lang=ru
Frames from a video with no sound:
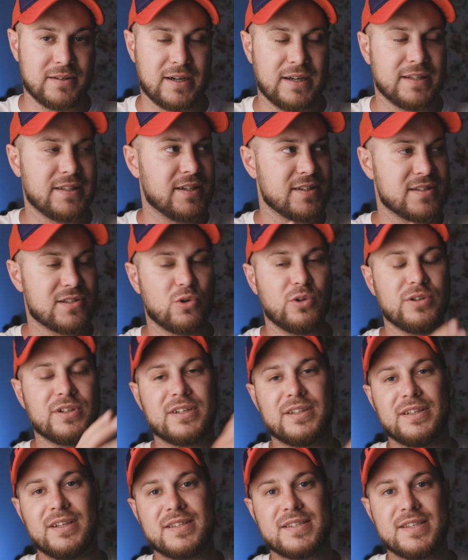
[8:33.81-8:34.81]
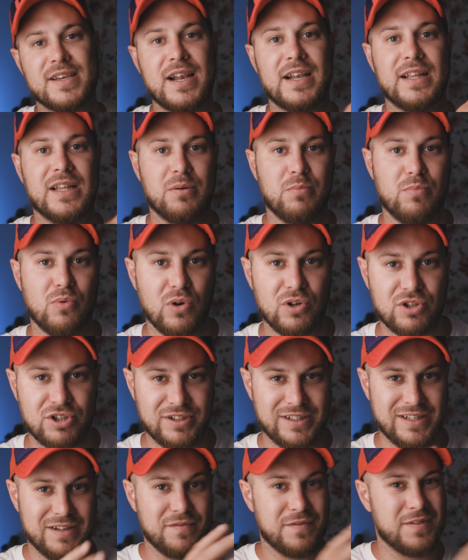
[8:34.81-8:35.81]
хотя Сонька нацелена
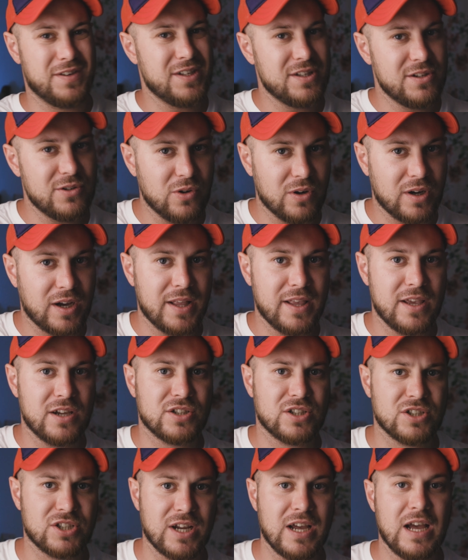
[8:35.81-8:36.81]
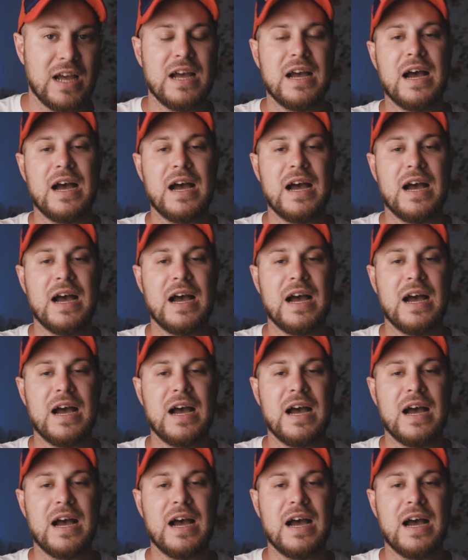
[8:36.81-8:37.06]
больше на видео, конечно же,